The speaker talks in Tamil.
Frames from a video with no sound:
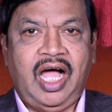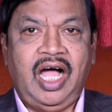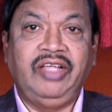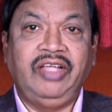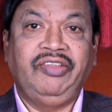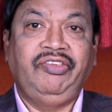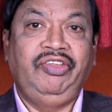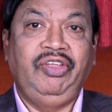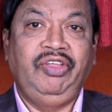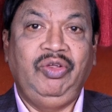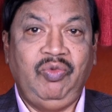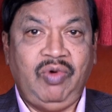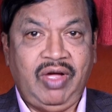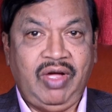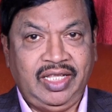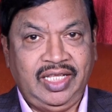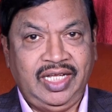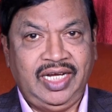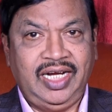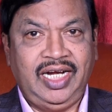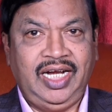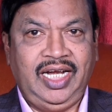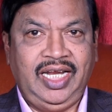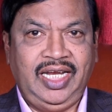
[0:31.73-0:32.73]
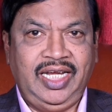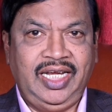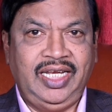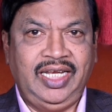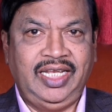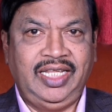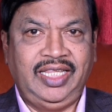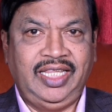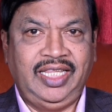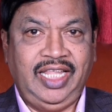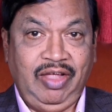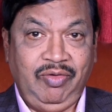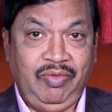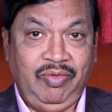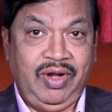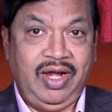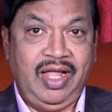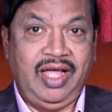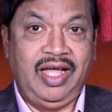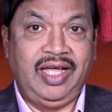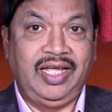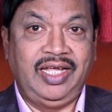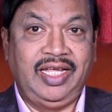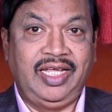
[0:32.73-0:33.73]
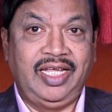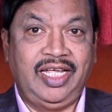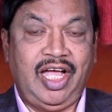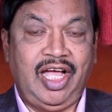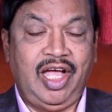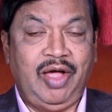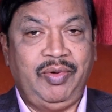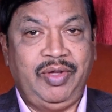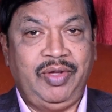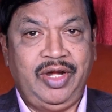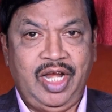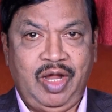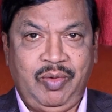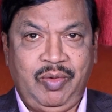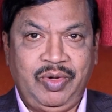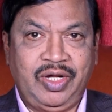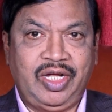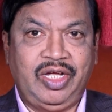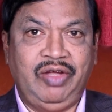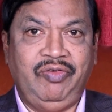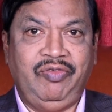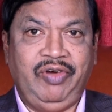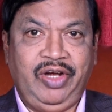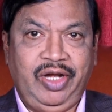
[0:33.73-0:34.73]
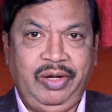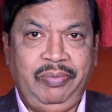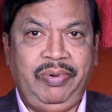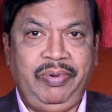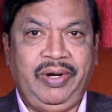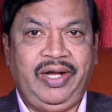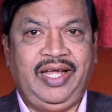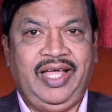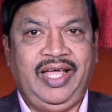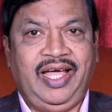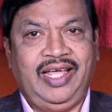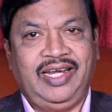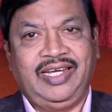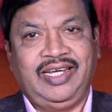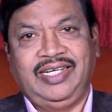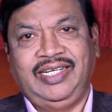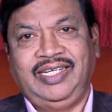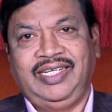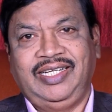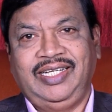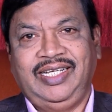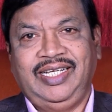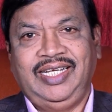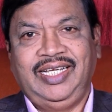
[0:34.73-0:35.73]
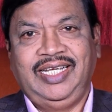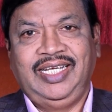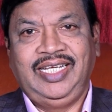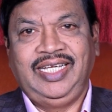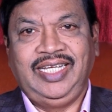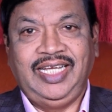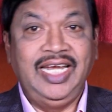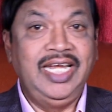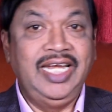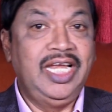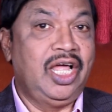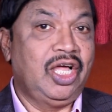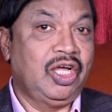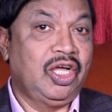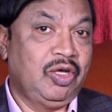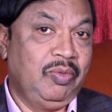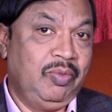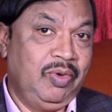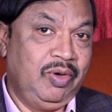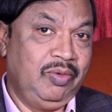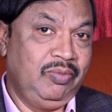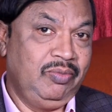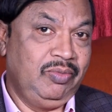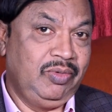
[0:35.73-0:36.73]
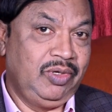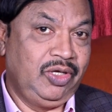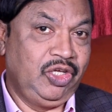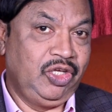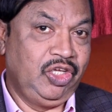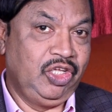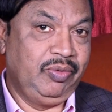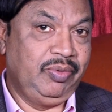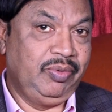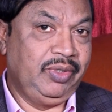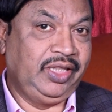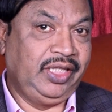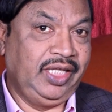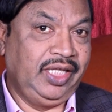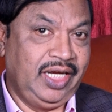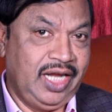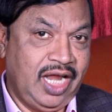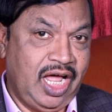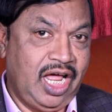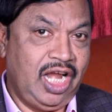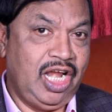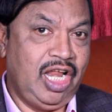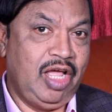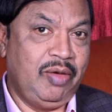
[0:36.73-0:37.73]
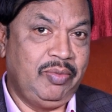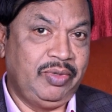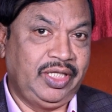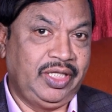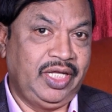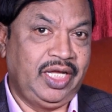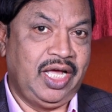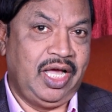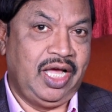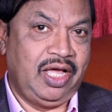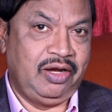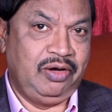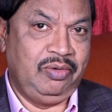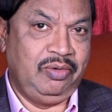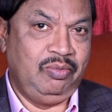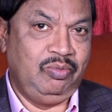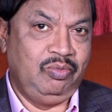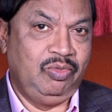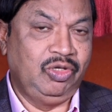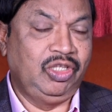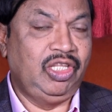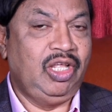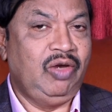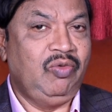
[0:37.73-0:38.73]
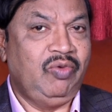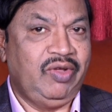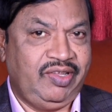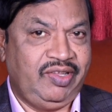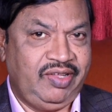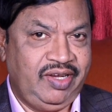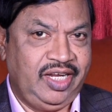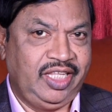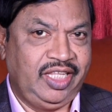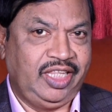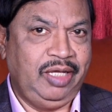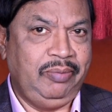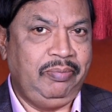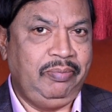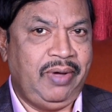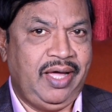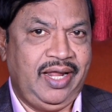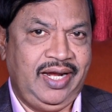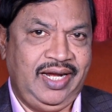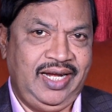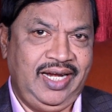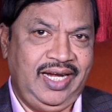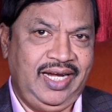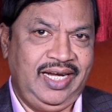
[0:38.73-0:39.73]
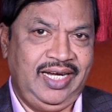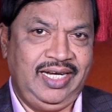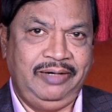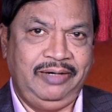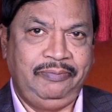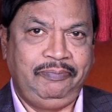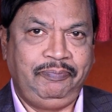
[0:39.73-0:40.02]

ஆசீர்வாதங்களின் தேவனாய் அவர் நமக்கு வெளிப்பட்டார் என் ஆகமம் இருபத்தி நாலாம் அதிகாரம் முதல் வசனத்தை பாருங்கள்